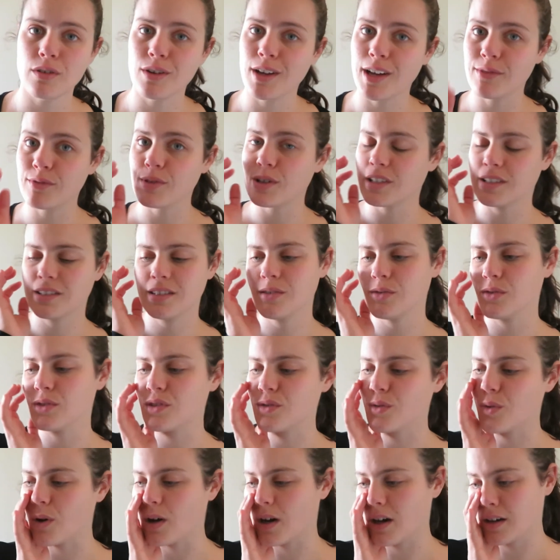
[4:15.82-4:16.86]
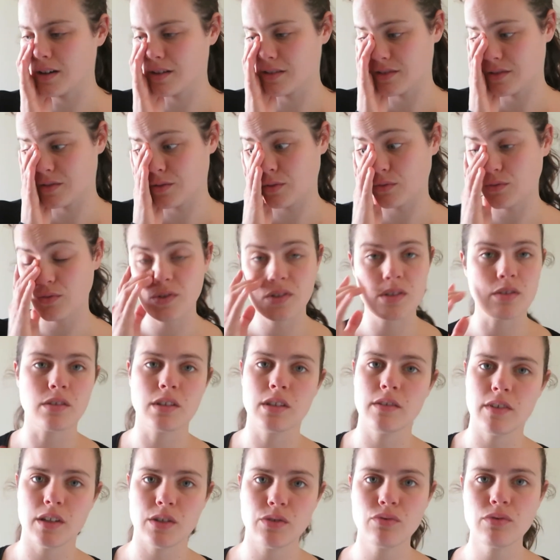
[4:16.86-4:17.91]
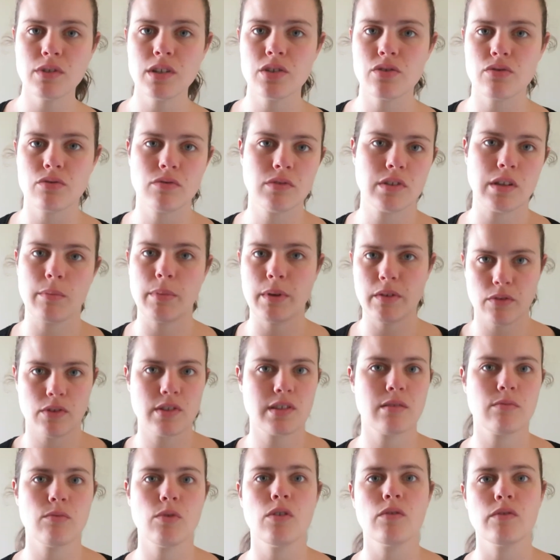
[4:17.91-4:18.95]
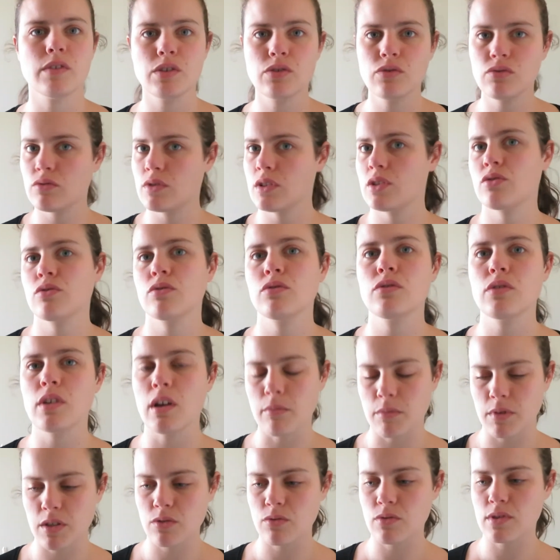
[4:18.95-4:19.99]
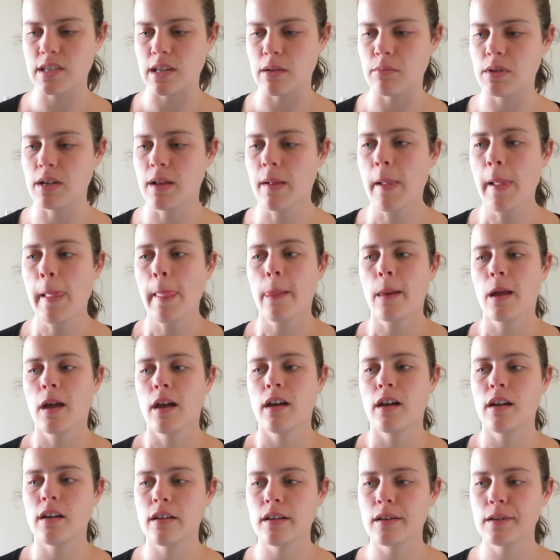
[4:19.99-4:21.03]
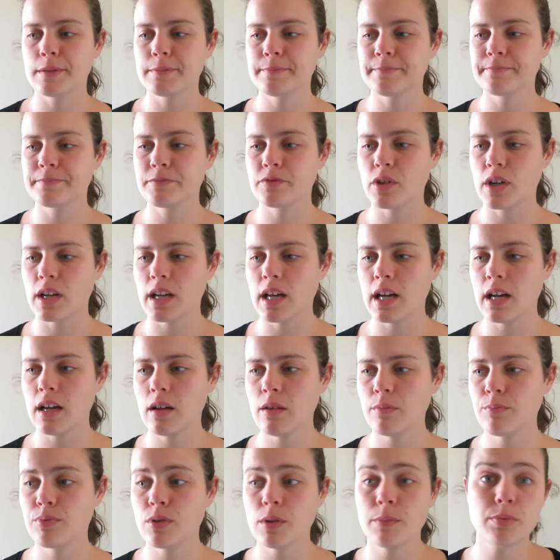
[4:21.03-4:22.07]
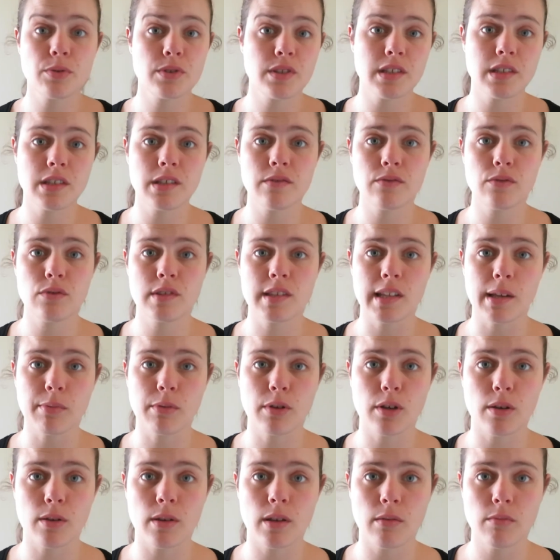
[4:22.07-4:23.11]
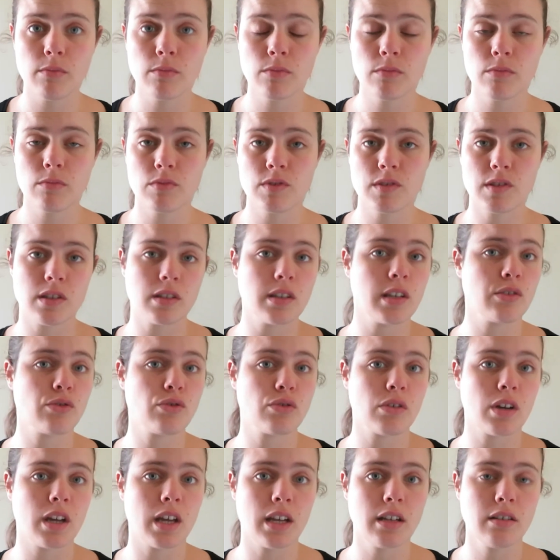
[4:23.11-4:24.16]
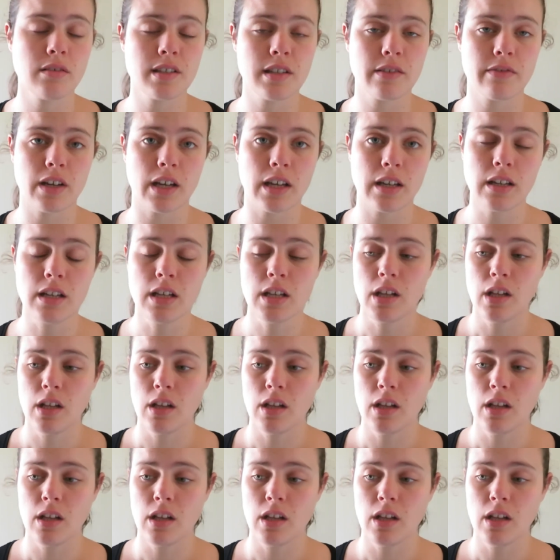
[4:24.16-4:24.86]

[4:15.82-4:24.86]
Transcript: euh, avoir été au square hein, surtout si on y va tous les jours on n'a pas forcément envie tous les jours de ramener du sable voilà point positif du sable quand même c'est naturel c'est vrai